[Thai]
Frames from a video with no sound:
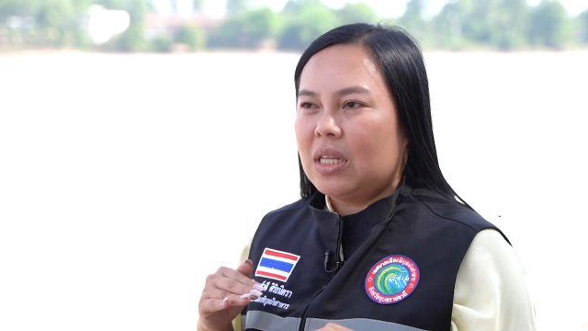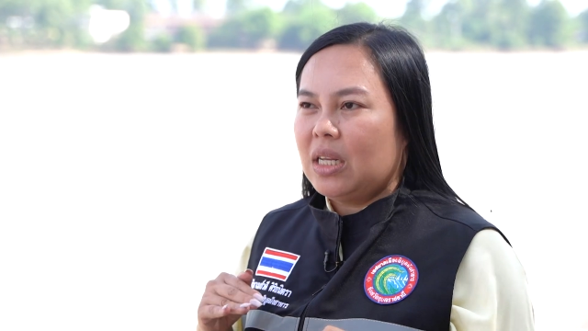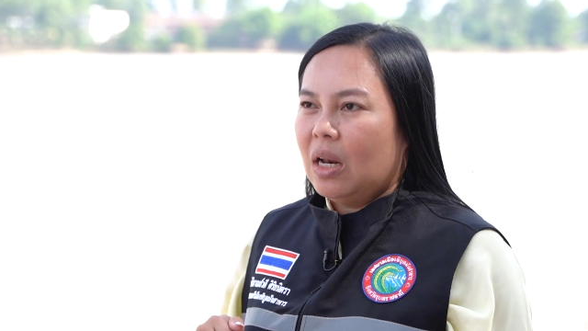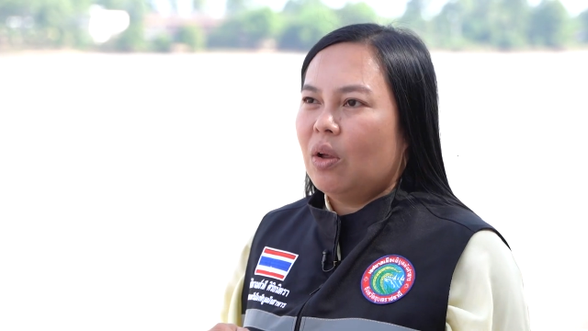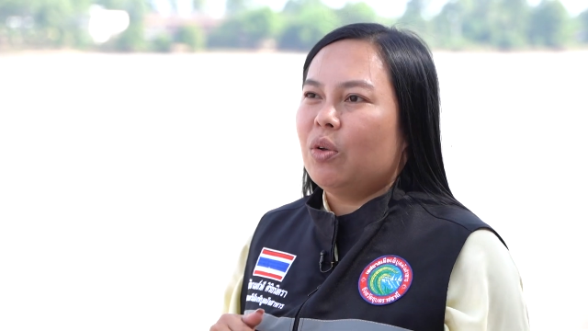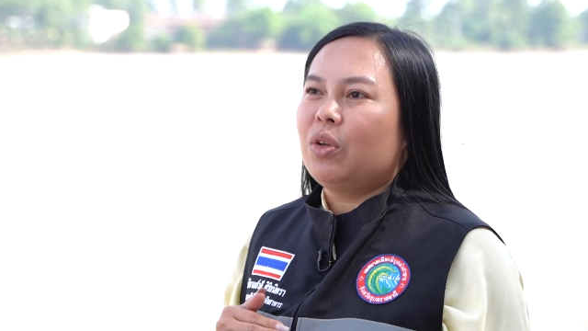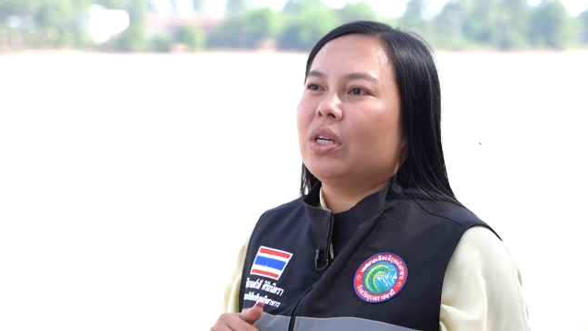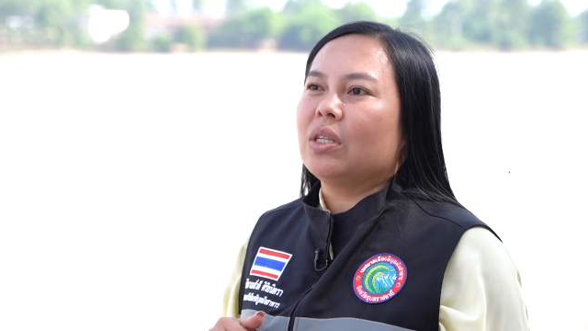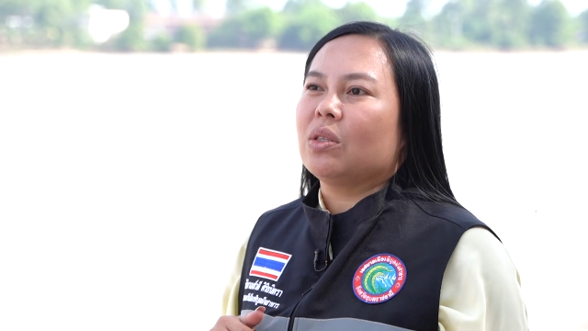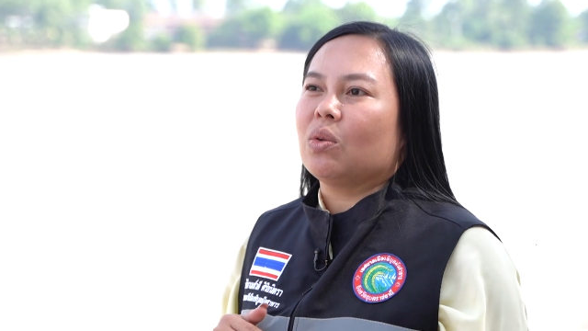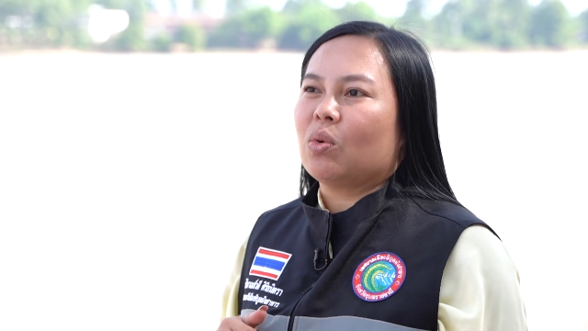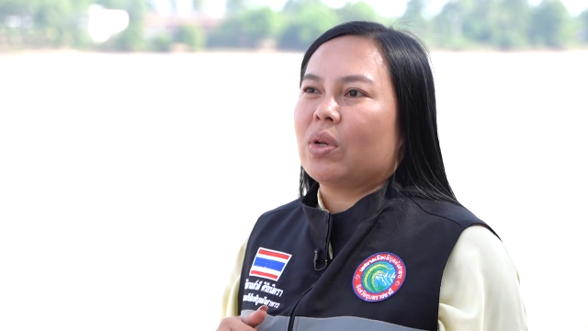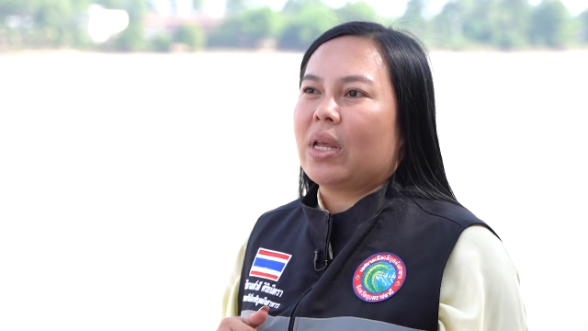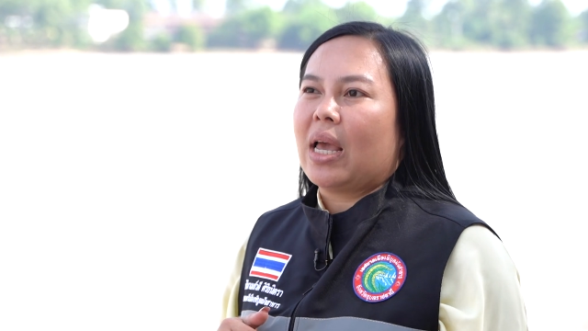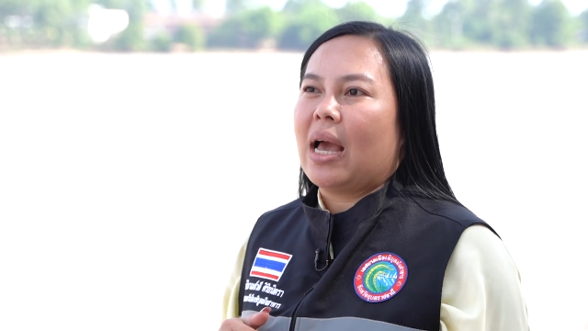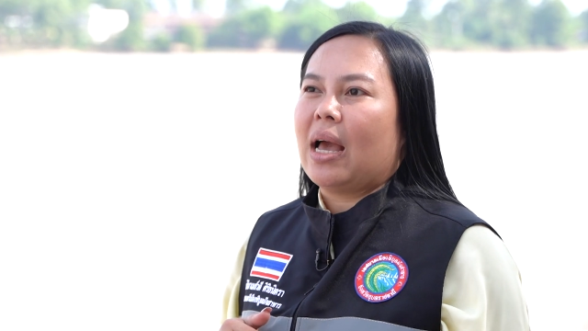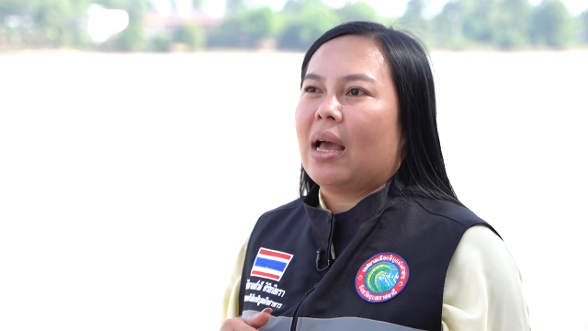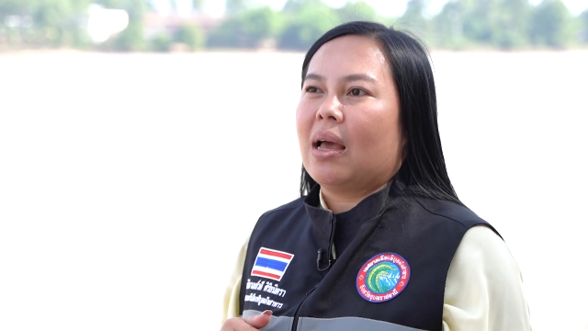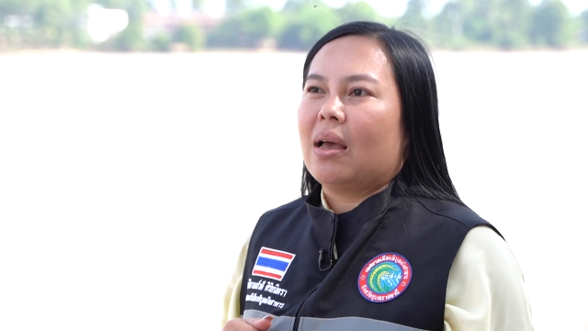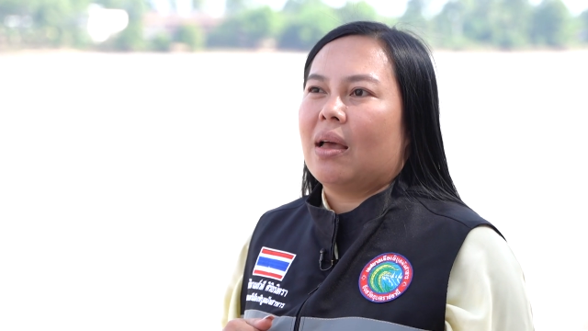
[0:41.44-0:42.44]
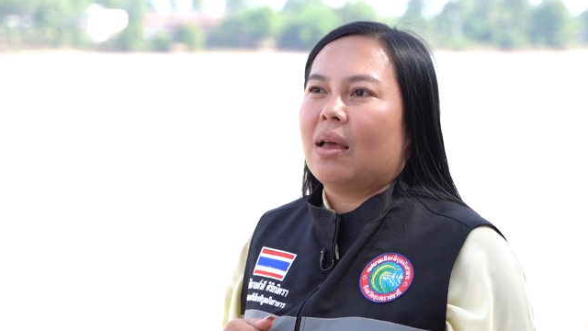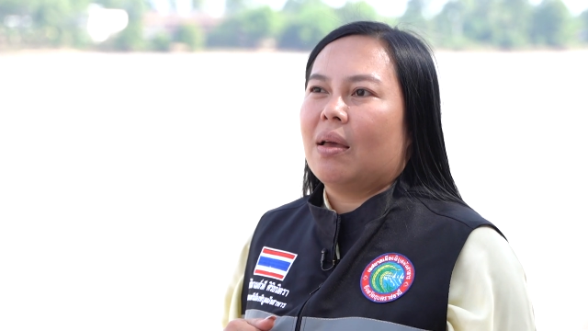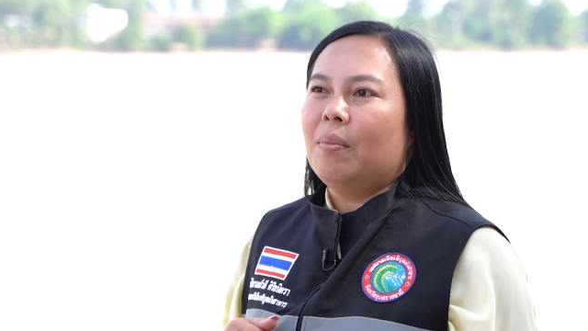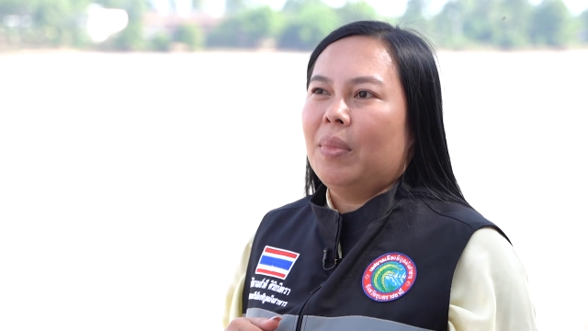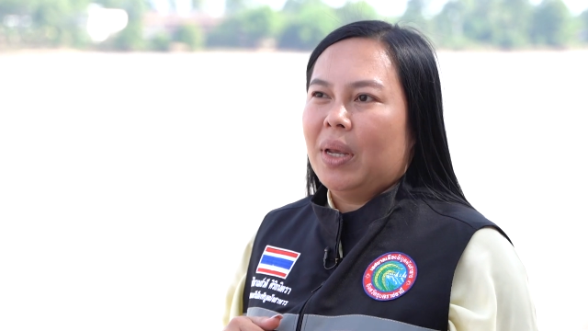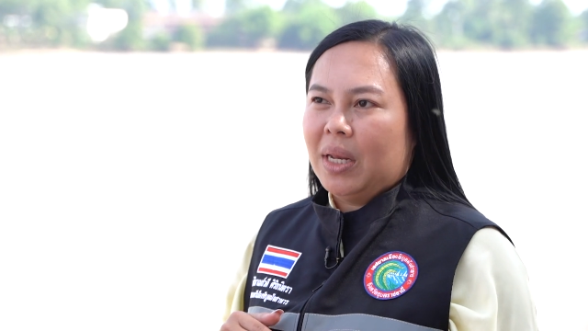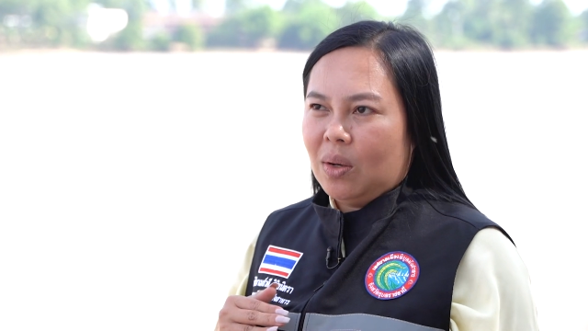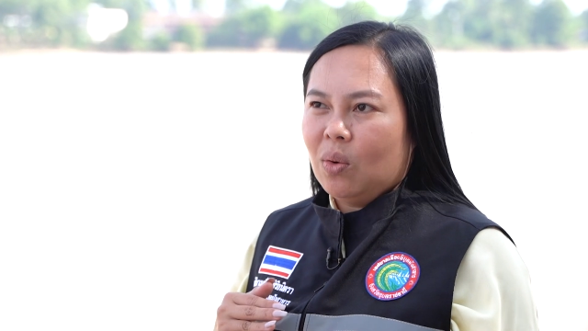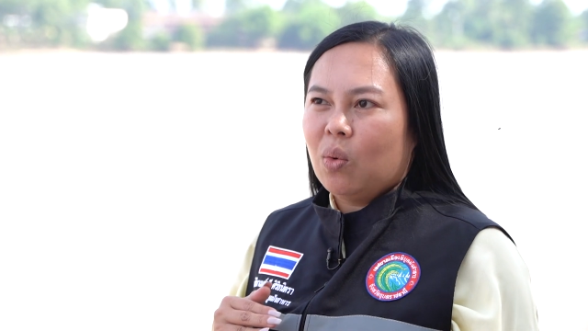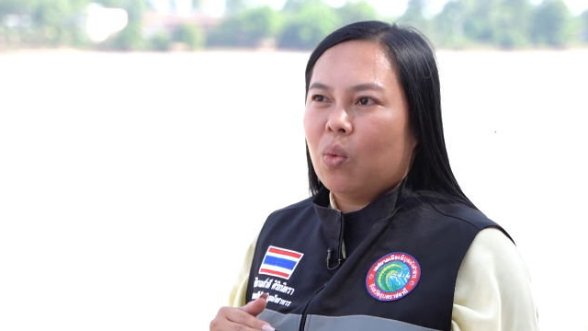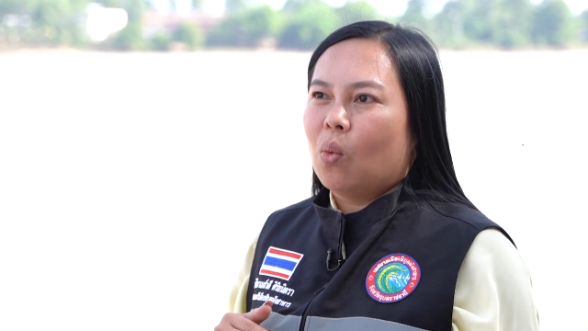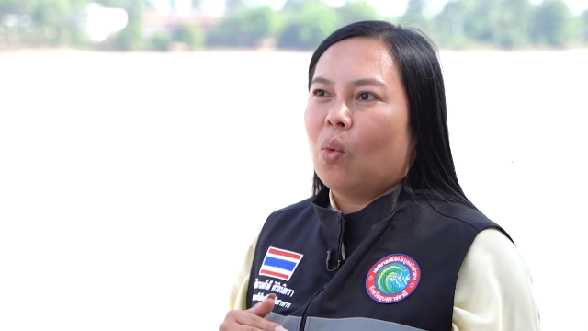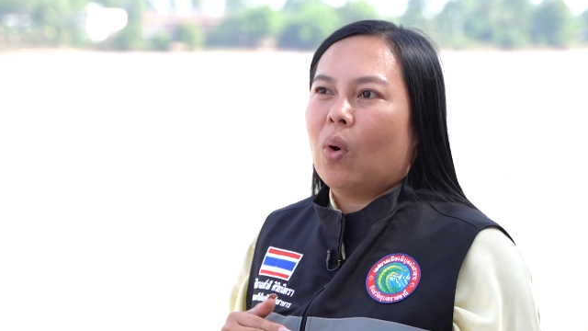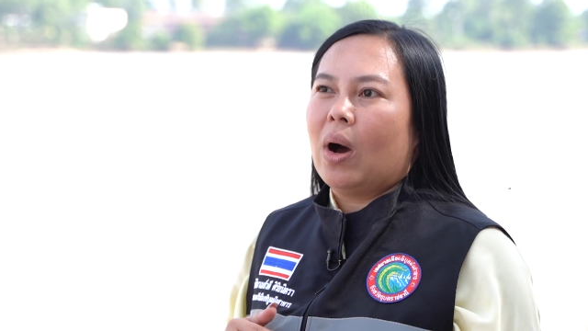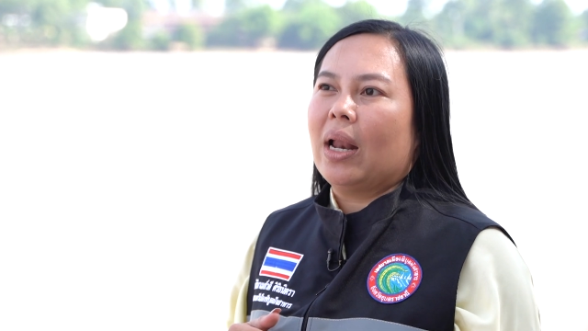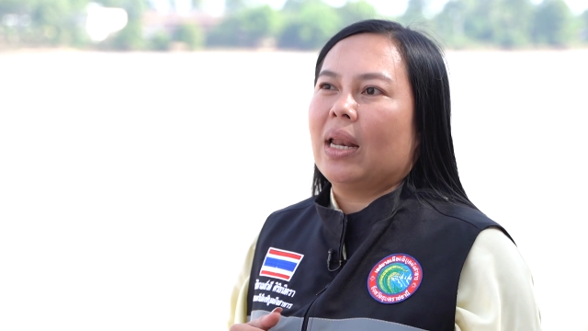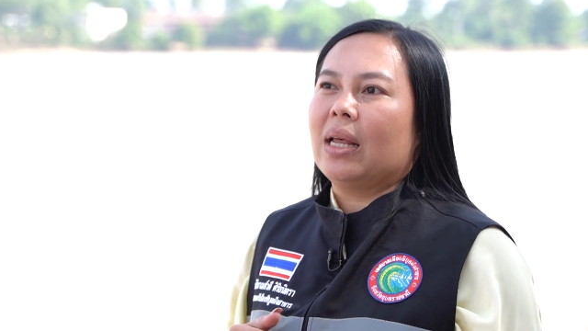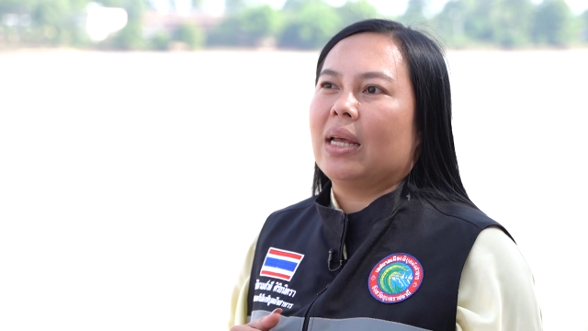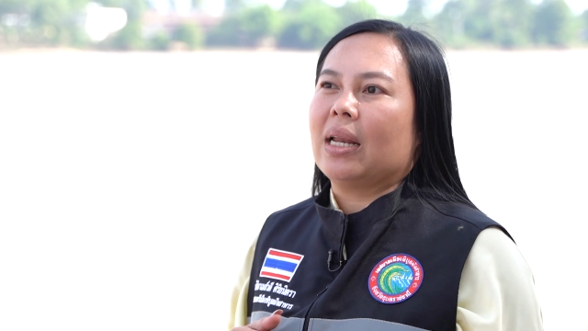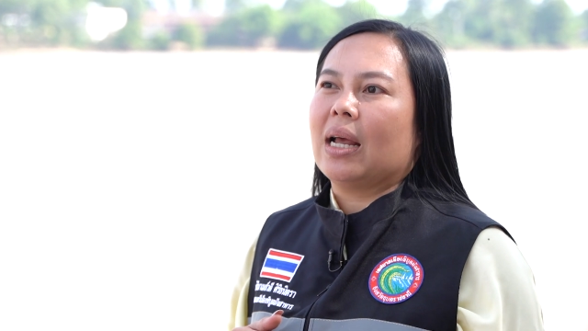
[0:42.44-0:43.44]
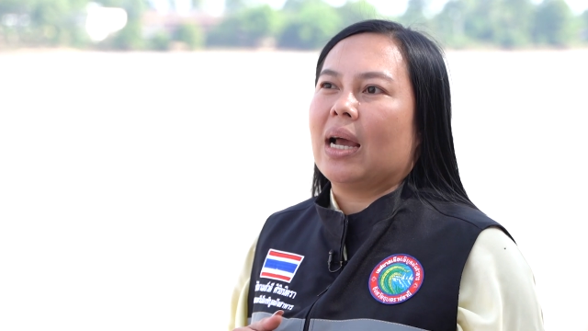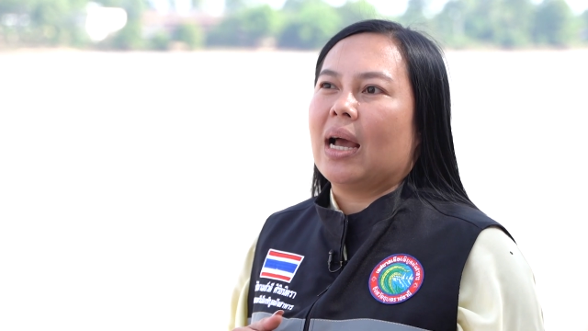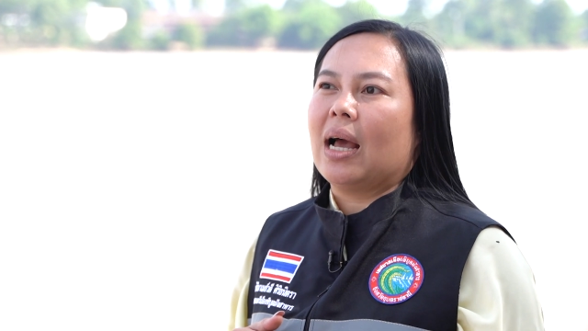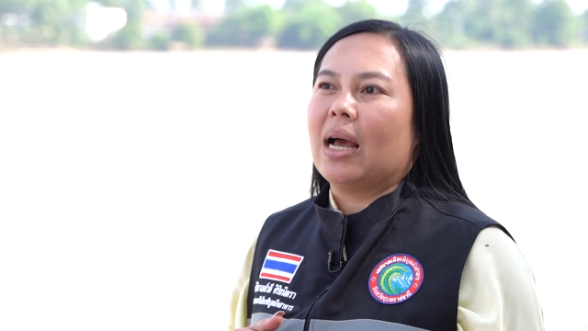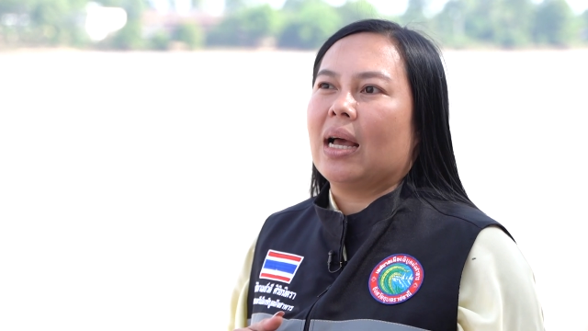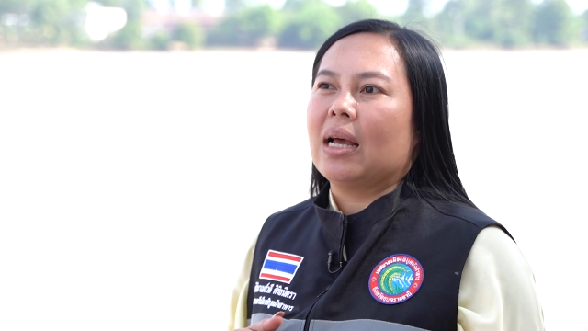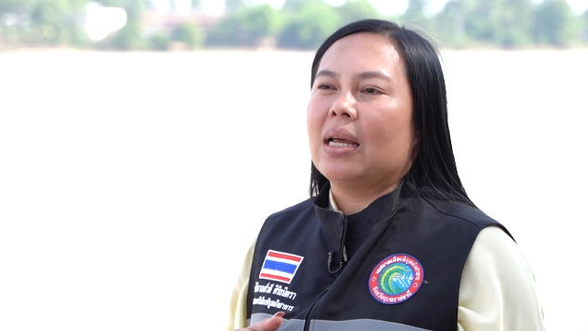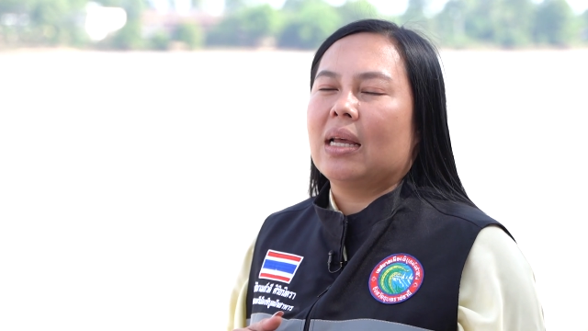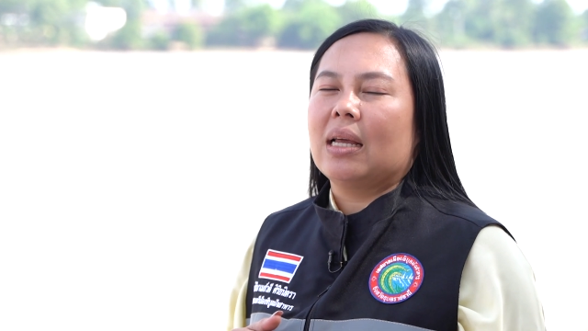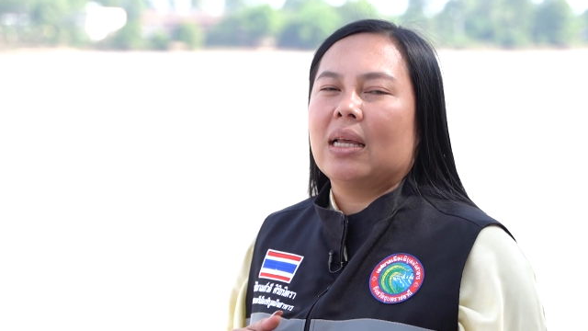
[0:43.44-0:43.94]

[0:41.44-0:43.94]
ที่เรายืนตรงนี้มิดหัวเลยนะคะ